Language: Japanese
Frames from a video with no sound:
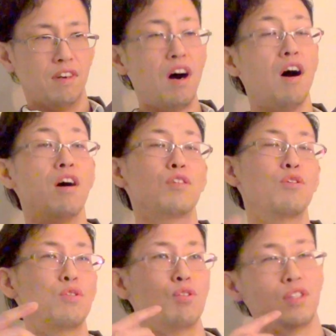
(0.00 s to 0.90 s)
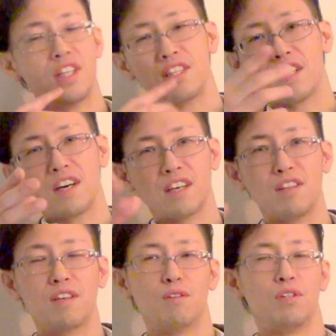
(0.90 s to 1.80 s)
ああそうそうそう、全然関係
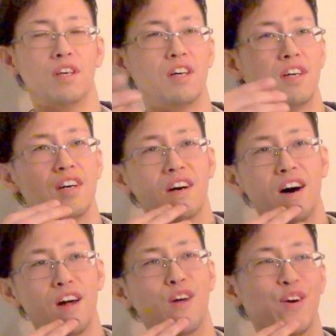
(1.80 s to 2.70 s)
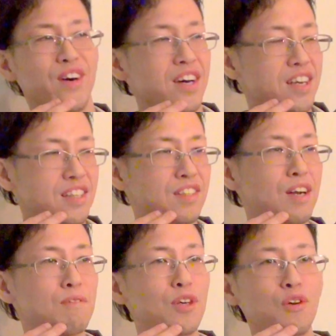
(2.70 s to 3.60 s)
ないけどさ、あの
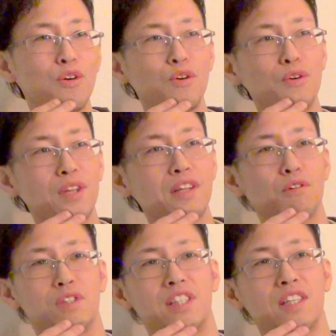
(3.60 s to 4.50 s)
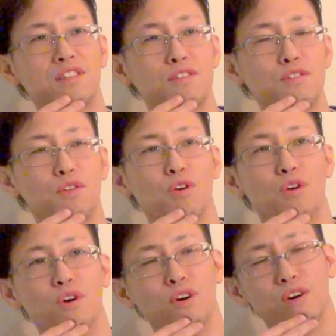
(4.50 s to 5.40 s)
イスラム教だと自殺する
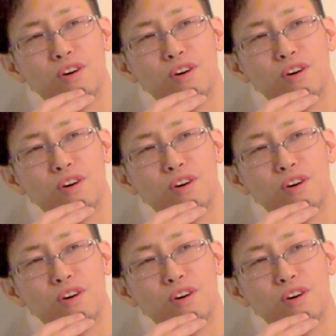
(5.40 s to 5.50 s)
と